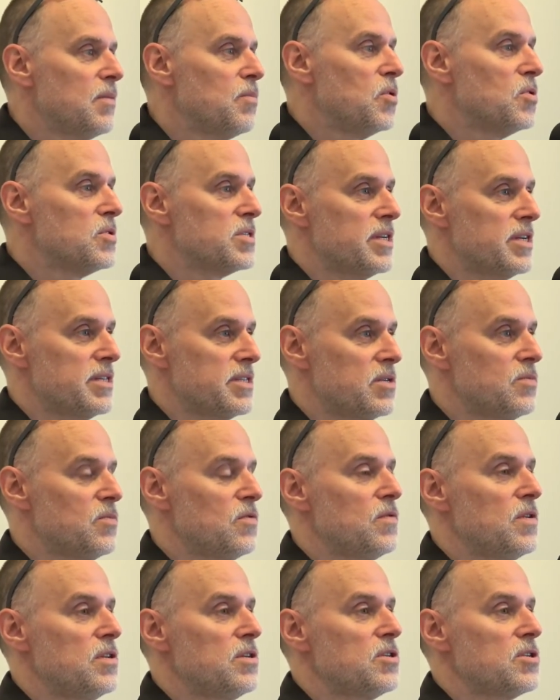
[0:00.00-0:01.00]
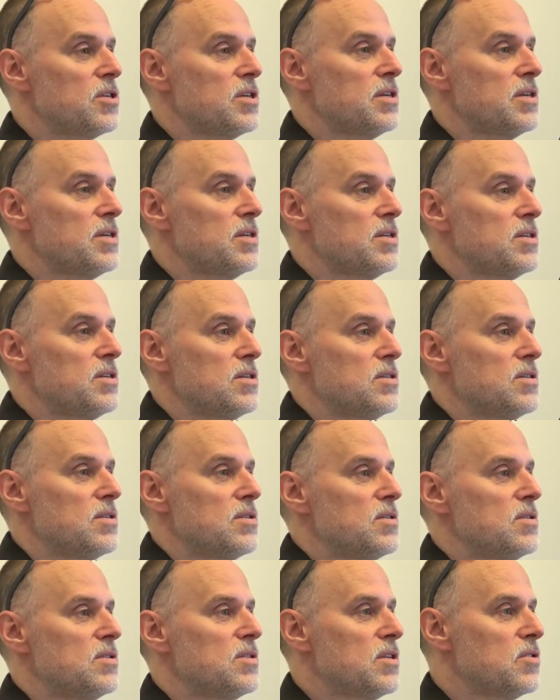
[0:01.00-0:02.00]
poza, że mówili, że
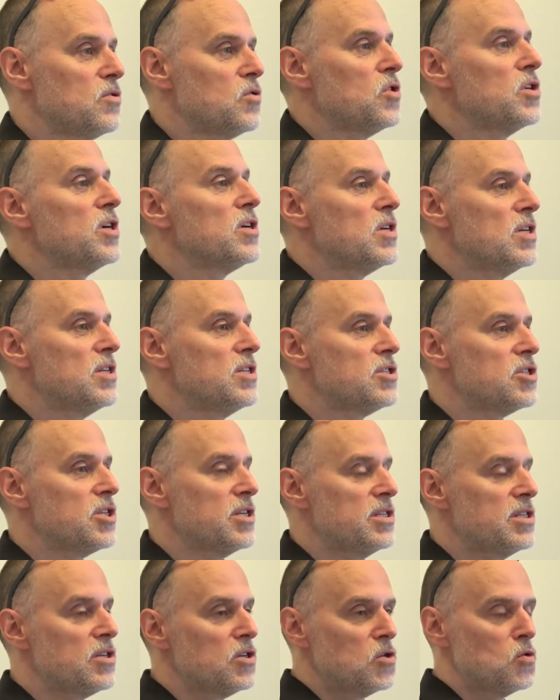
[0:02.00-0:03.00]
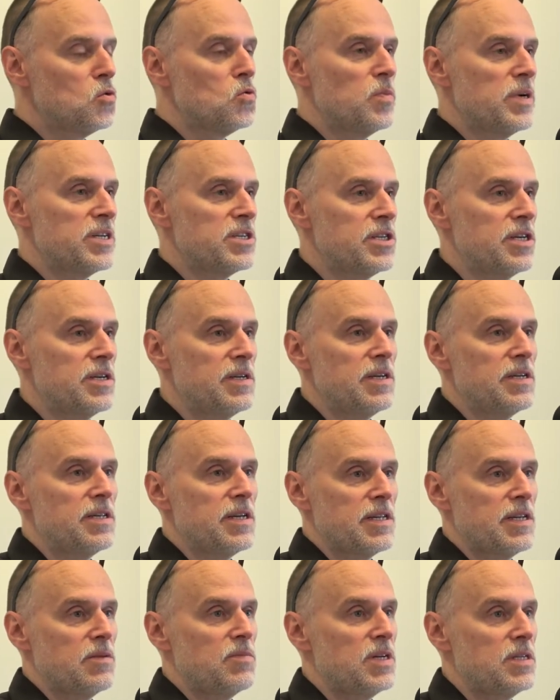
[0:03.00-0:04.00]
yy, to, to, że to ich tłumaczenie
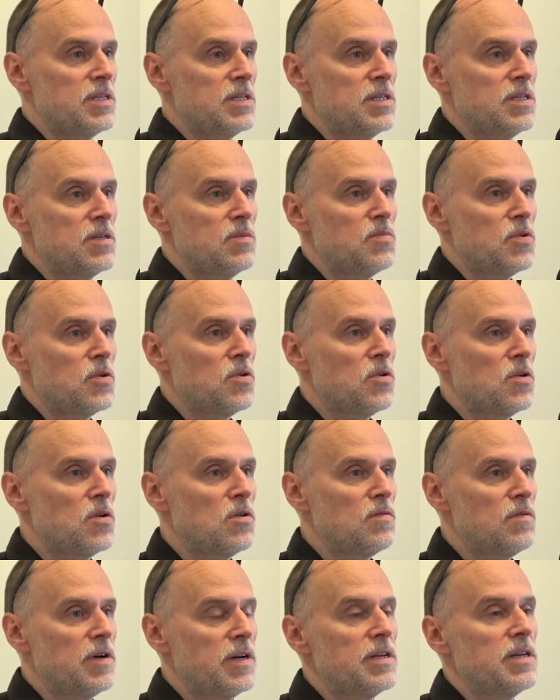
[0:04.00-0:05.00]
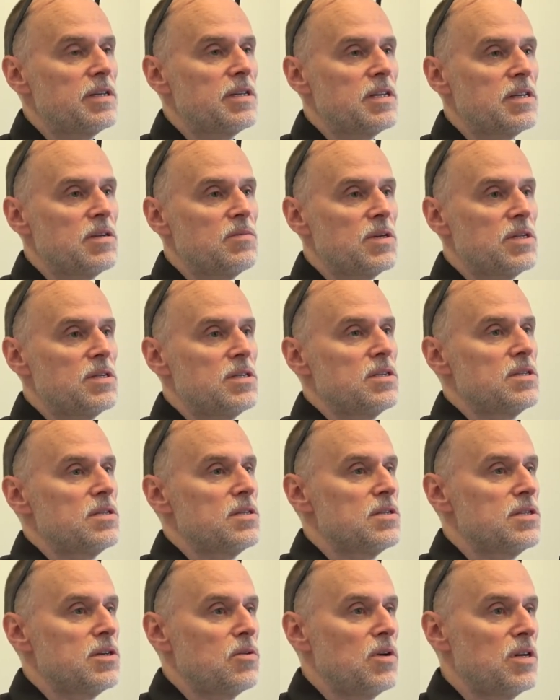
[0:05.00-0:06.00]
na temat prorokowania, na temat
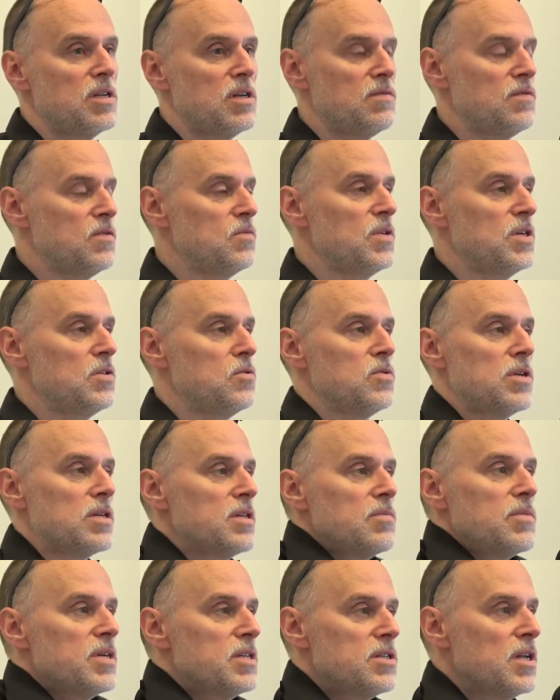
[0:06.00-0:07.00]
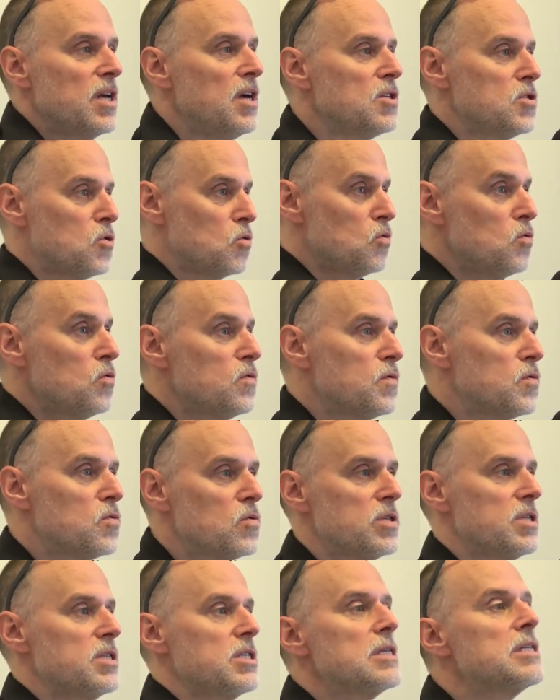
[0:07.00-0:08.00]
działania w imieniu, na temat cudów,
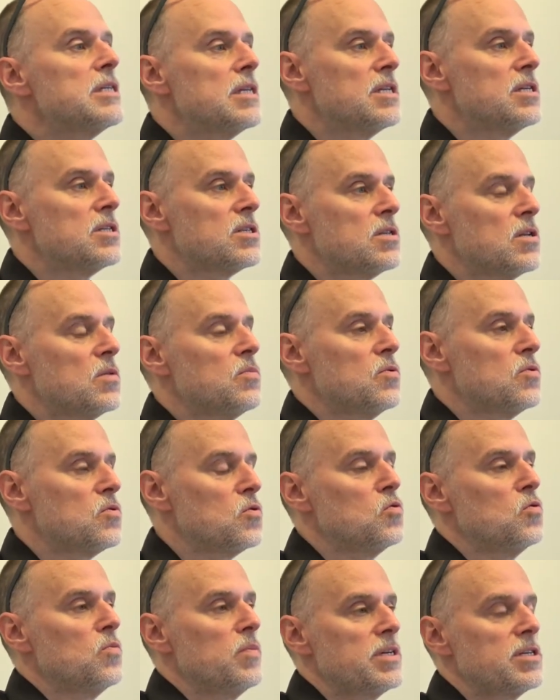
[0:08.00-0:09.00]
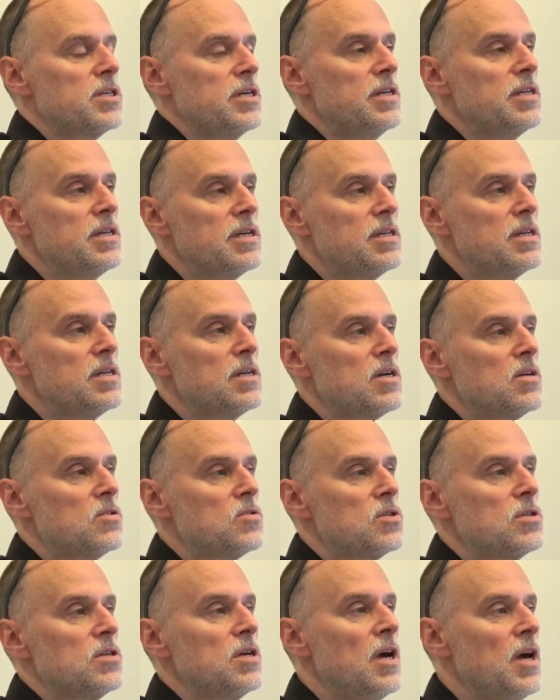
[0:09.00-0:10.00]
które czynili, czy to było tłumaczenie
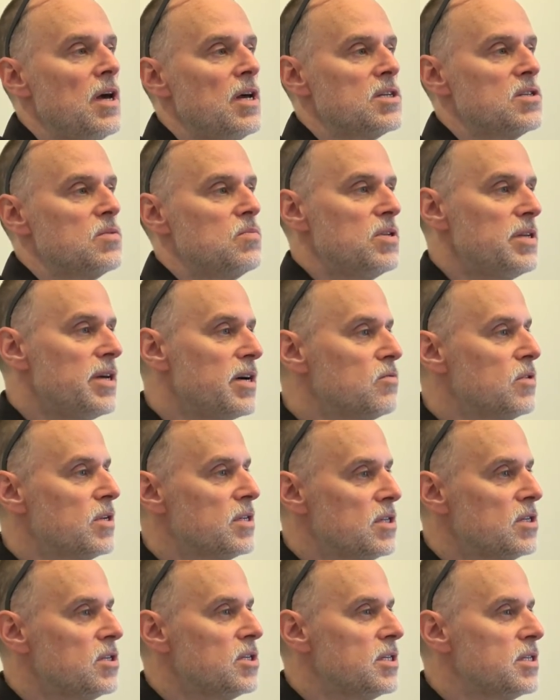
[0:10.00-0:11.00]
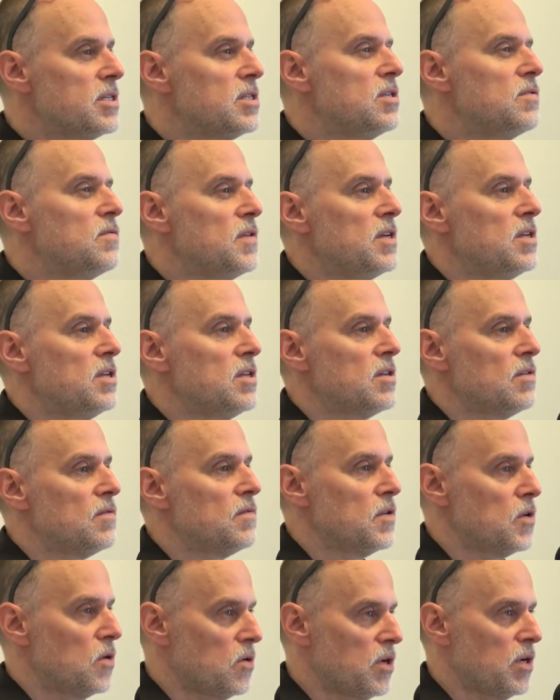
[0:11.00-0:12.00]
tylko, czy, czy byli autentycznie zdziwieni
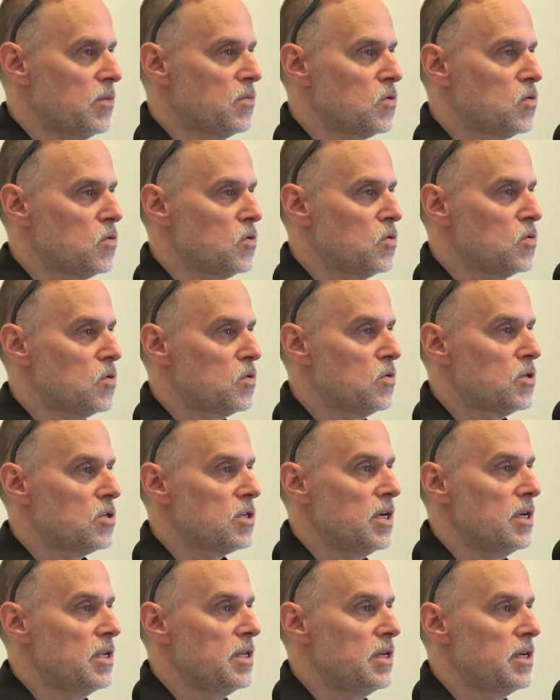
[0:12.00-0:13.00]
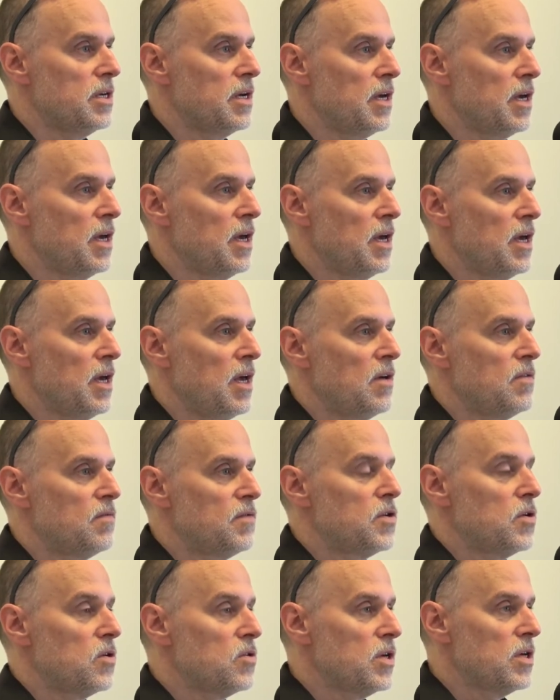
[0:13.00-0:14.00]
tym wyrokiem, który usłyszeli?
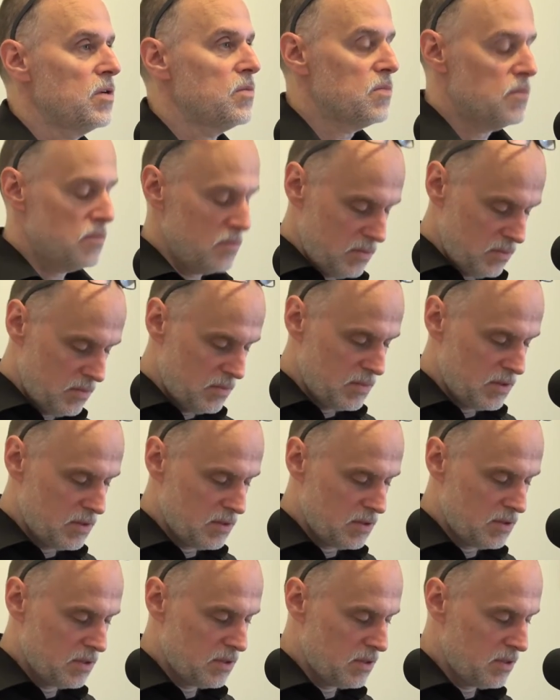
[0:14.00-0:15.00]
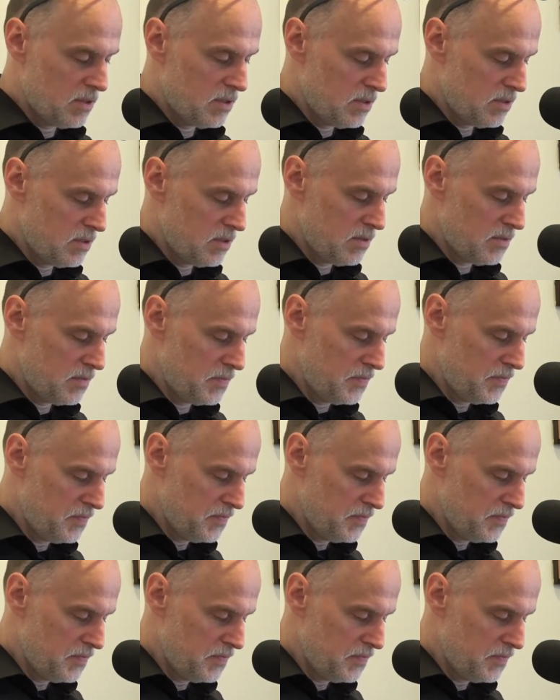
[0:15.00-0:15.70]
Wyrokiem. Yy